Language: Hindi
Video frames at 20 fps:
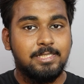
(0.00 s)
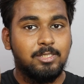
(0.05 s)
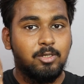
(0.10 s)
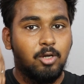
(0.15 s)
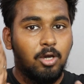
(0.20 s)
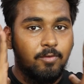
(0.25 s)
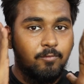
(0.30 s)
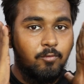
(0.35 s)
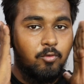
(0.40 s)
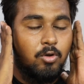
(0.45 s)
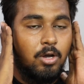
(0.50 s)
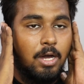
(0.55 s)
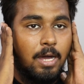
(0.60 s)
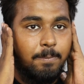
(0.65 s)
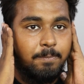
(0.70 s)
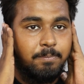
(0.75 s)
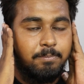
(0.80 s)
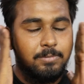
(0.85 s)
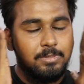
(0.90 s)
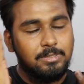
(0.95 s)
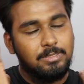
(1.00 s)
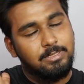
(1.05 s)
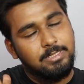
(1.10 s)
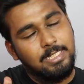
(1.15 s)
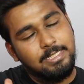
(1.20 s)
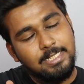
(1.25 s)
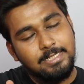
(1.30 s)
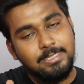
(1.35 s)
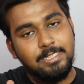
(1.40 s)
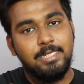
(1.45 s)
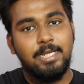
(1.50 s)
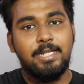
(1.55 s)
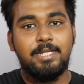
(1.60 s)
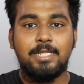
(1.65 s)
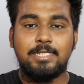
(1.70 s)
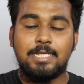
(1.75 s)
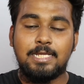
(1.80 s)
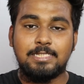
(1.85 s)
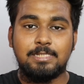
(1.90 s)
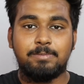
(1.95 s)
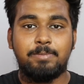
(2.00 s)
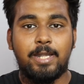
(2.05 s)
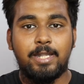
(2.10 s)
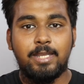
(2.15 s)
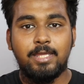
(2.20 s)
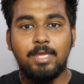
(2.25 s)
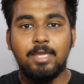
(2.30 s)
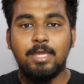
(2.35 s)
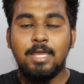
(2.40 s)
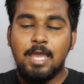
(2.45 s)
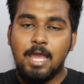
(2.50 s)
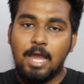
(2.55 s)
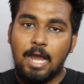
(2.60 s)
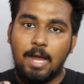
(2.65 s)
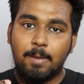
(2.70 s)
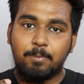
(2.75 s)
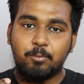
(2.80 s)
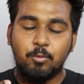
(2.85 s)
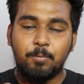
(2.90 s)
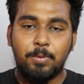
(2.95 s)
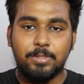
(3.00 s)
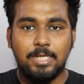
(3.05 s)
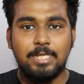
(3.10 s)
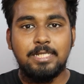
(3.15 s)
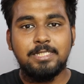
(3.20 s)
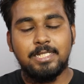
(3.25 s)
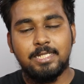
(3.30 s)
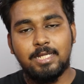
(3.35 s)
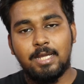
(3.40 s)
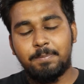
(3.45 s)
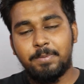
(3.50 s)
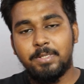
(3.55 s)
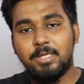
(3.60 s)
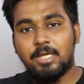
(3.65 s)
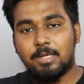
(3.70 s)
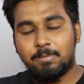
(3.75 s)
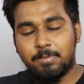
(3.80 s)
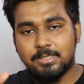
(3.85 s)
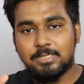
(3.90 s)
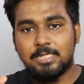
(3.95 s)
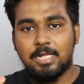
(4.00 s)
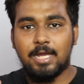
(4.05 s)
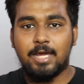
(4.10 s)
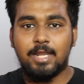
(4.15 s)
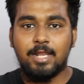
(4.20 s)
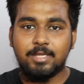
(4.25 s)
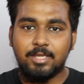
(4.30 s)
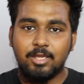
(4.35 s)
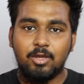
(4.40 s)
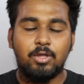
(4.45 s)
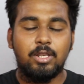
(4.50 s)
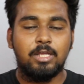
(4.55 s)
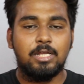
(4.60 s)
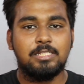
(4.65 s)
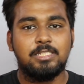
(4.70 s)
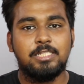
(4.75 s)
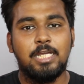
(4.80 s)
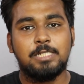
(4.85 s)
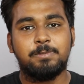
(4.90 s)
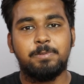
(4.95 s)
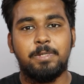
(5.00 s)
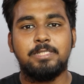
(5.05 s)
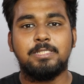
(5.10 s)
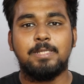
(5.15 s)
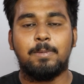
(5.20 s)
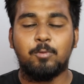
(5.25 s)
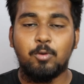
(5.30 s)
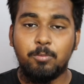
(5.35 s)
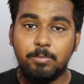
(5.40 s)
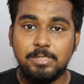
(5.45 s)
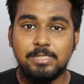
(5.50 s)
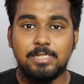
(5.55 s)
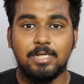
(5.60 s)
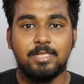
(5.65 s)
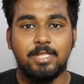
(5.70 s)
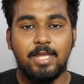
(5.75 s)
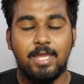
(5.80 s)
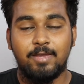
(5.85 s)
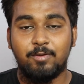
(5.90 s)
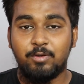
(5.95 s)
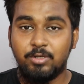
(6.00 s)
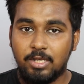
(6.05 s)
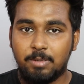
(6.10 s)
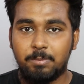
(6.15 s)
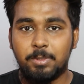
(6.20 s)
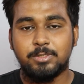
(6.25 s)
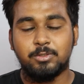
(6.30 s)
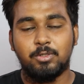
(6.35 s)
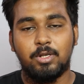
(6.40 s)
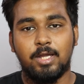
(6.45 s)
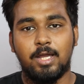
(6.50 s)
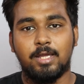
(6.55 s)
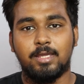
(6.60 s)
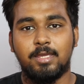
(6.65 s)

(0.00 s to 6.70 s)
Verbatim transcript: से और वो आप चाहे जैसे लेटिए जैसे बैठिए आपको पता ही नहीं चलेगा आपने ईयरबड्स लगा रखे हैं और एक अच्छा एक्सपीरियंस आपको मिल सकता है उन ईयरबड्स को लगा